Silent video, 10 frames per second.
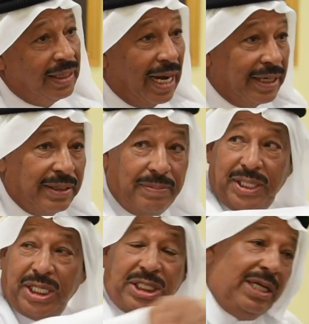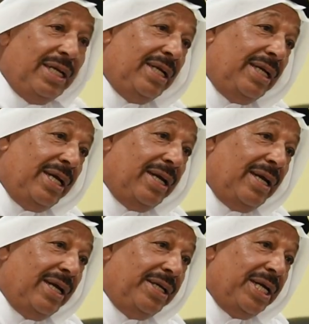يعني تبدش لي
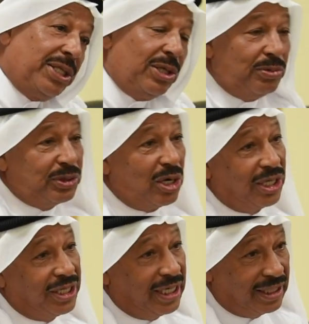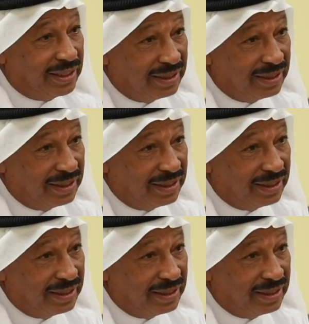لديرتي وبتاخذني